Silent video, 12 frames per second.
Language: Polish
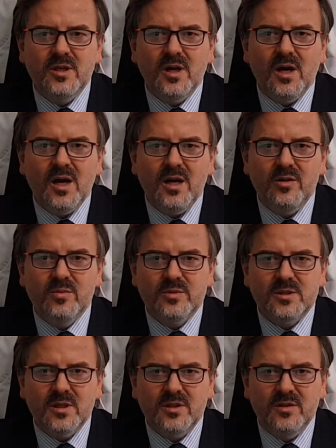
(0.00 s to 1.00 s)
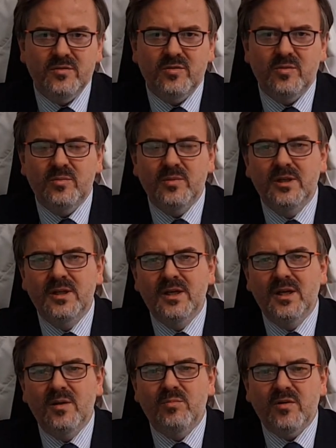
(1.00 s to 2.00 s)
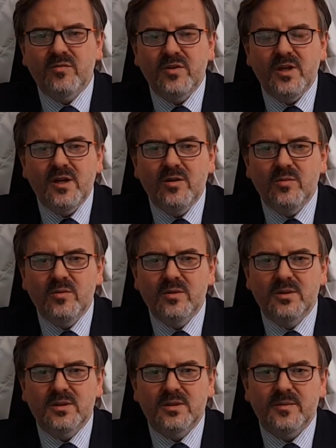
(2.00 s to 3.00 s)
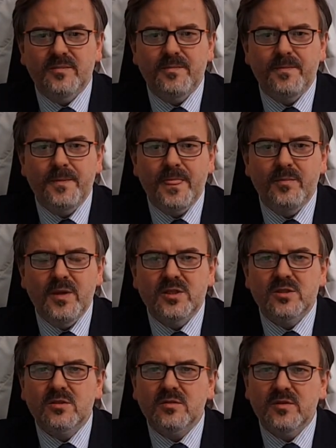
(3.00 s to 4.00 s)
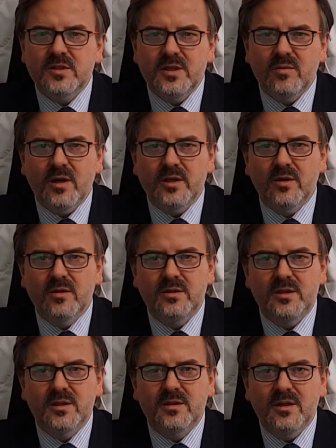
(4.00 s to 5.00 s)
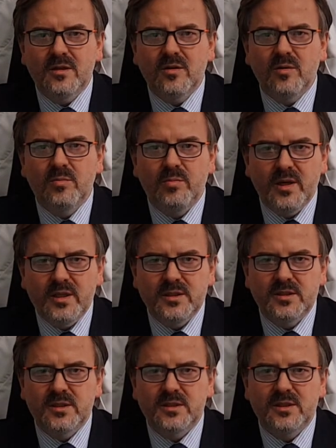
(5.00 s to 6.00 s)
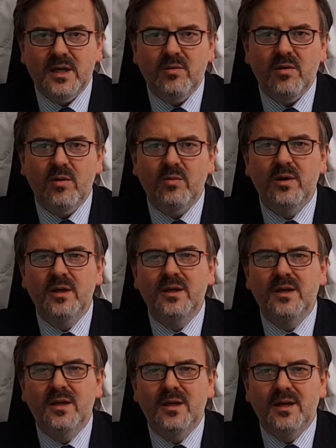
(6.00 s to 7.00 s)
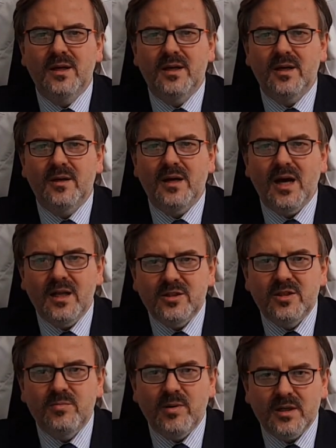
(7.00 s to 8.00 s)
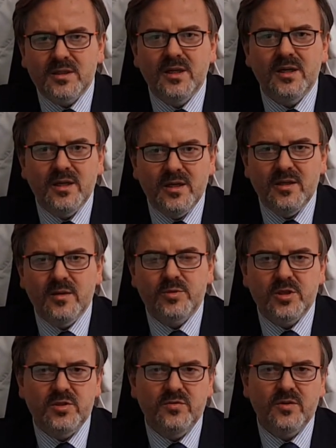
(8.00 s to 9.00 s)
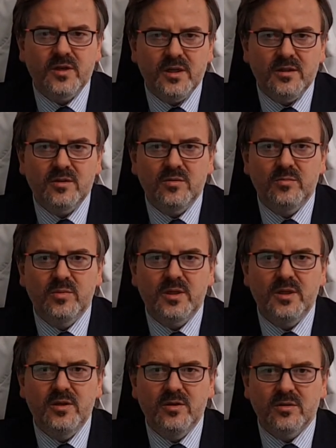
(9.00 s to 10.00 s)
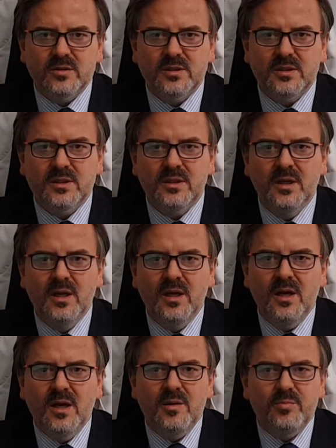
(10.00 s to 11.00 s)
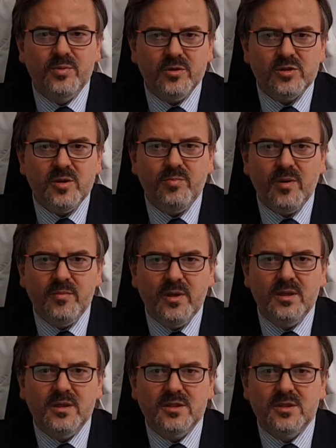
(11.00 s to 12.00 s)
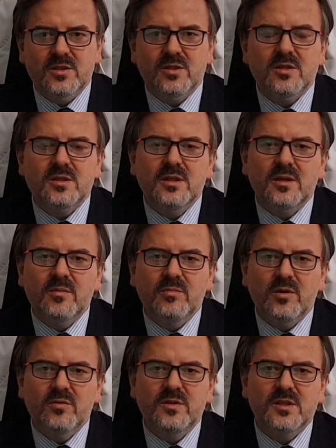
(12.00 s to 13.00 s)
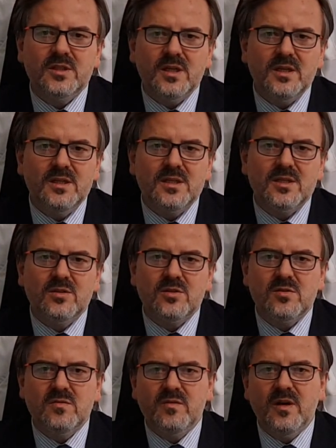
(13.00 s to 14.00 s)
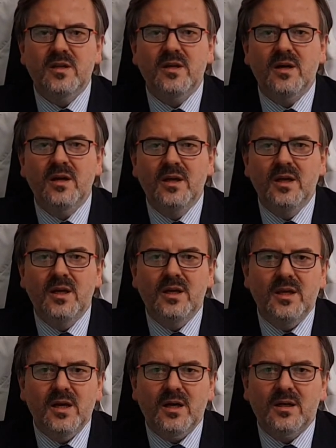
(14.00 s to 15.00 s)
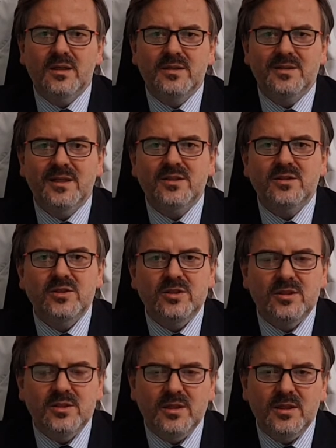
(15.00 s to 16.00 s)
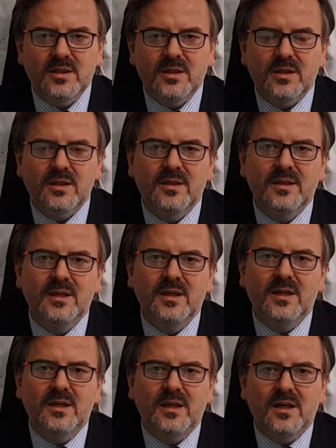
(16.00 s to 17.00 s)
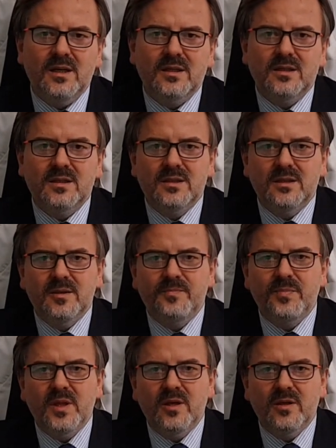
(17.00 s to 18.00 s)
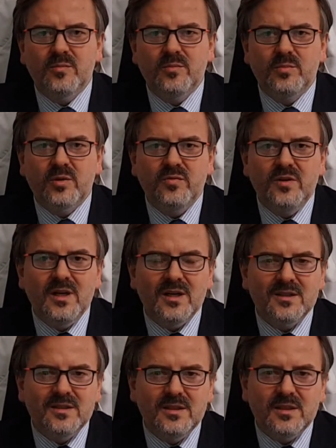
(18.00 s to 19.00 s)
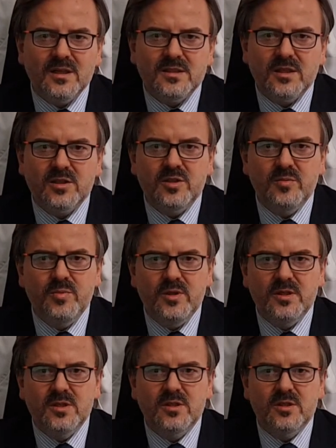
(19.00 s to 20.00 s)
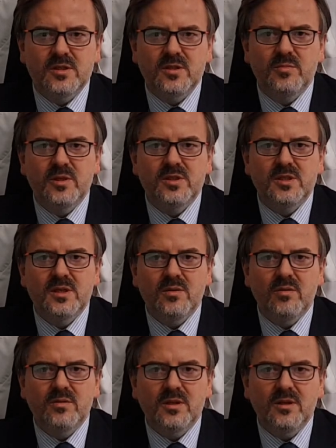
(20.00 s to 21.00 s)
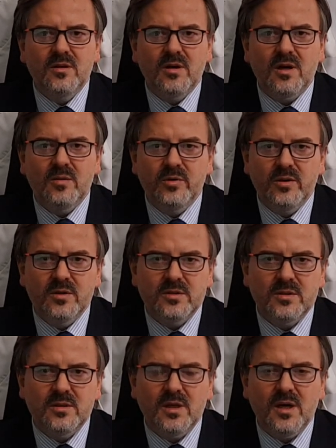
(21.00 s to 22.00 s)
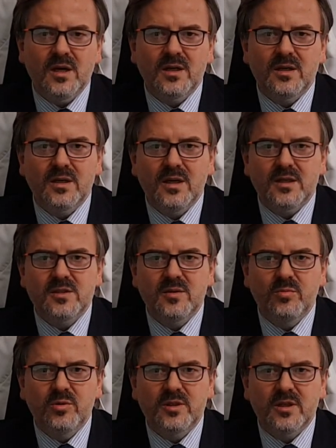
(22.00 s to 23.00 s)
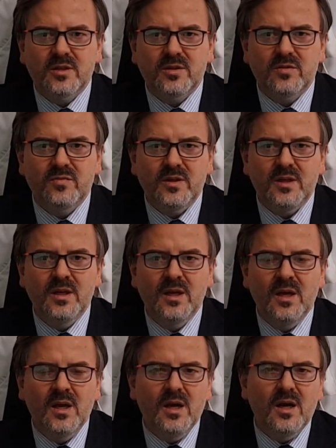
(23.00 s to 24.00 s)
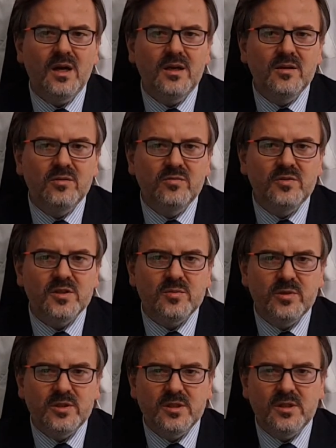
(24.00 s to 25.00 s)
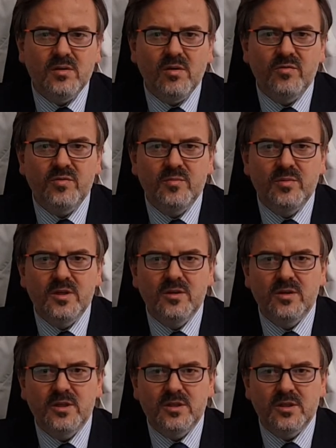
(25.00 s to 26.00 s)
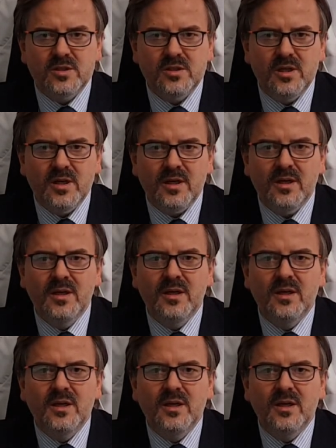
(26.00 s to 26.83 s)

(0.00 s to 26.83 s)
czyli Allium sativum, ma wielomiejscowe działanie. On nie tylko będzie działał E, antybakteryjnie przeciw krętkom boreliozy, ale proszę pamiętać, że czosnek ma również takie zastosowania jak nadciśnienie, jak e, e, profilaktyka zakrzepicy, czyli będzie działał nie tylko hamująco na agregację płytek krwi, ale również będzie działał fibrynolitycznie